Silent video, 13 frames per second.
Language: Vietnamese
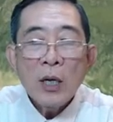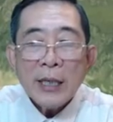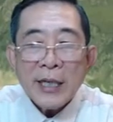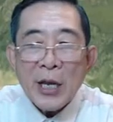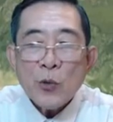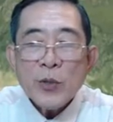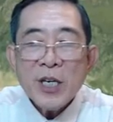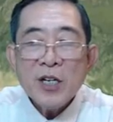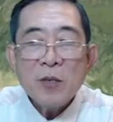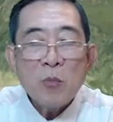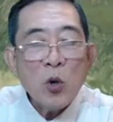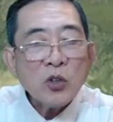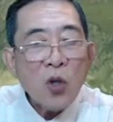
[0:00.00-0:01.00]
Nếu như
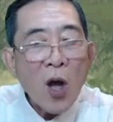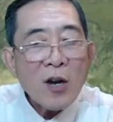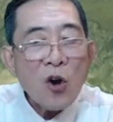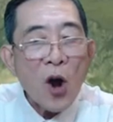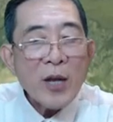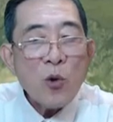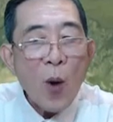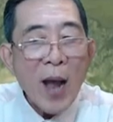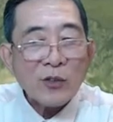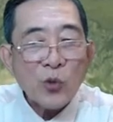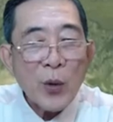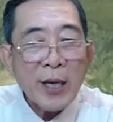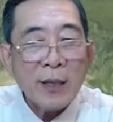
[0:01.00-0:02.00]
muốn thoát khỏi hoàng
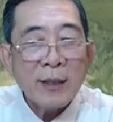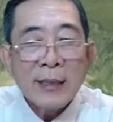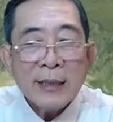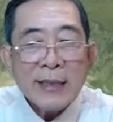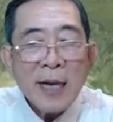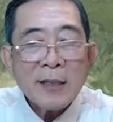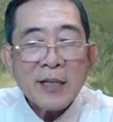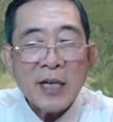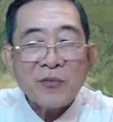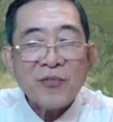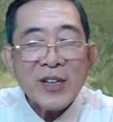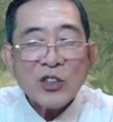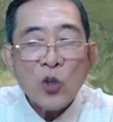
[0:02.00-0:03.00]
tuyền, nhất định
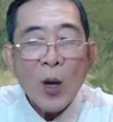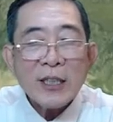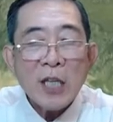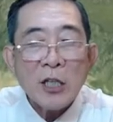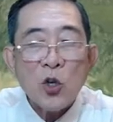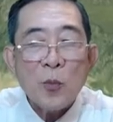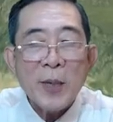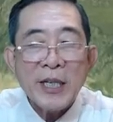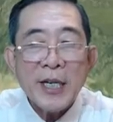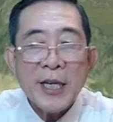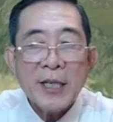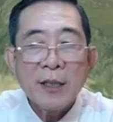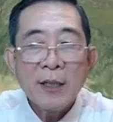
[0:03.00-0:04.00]
phải xóa tên của mình
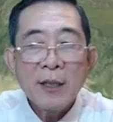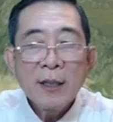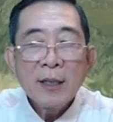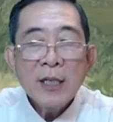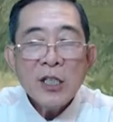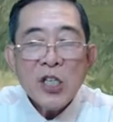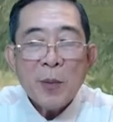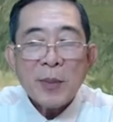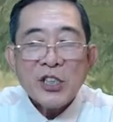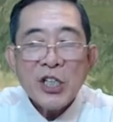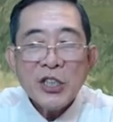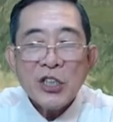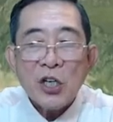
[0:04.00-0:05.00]
đi. Nhưng mà
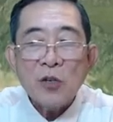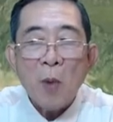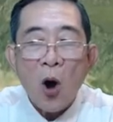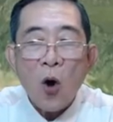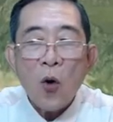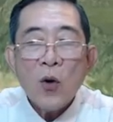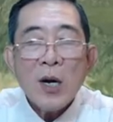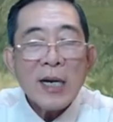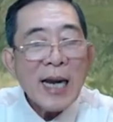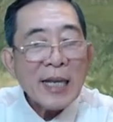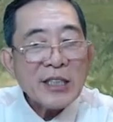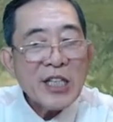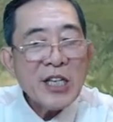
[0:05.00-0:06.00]
sinh tử bộ
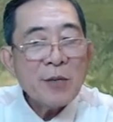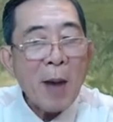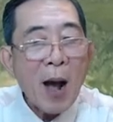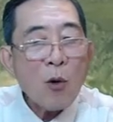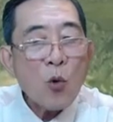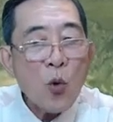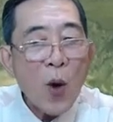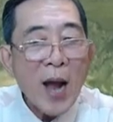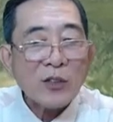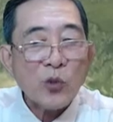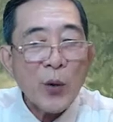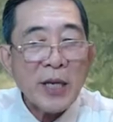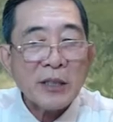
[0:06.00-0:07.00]
là chi bảo của hoàng
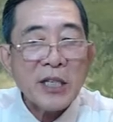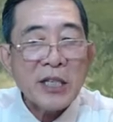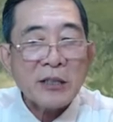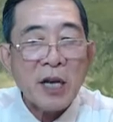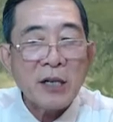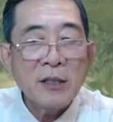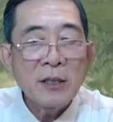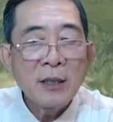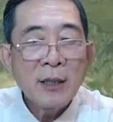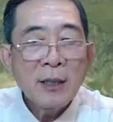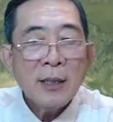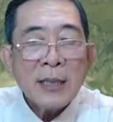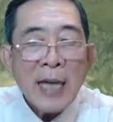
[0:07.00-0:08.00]
tuyền thiên tử.
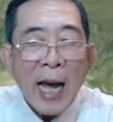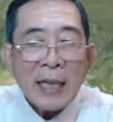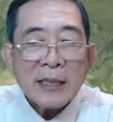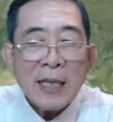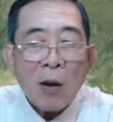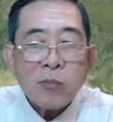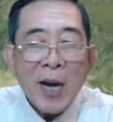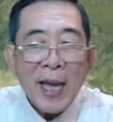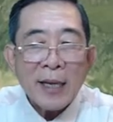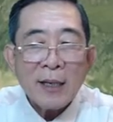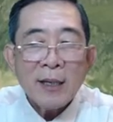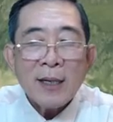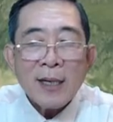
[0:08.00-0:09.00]
Hành động
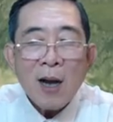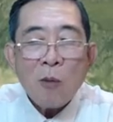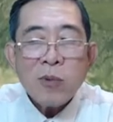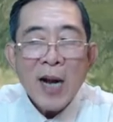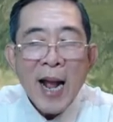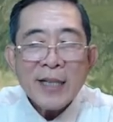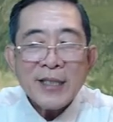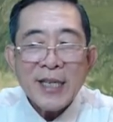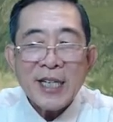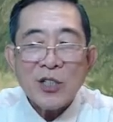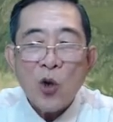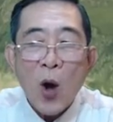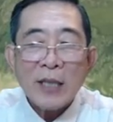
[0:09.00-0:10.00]
này không khác
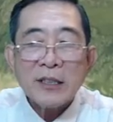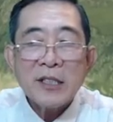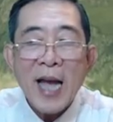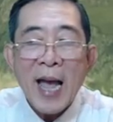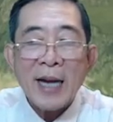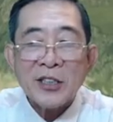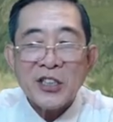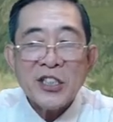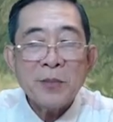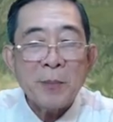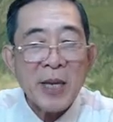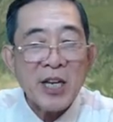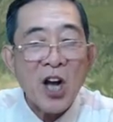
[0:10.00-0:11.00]
gì đoạt thức ăn trước
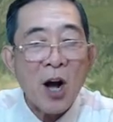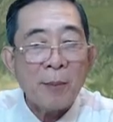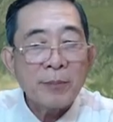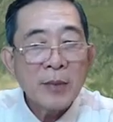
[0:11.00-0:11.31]
miệng cọp.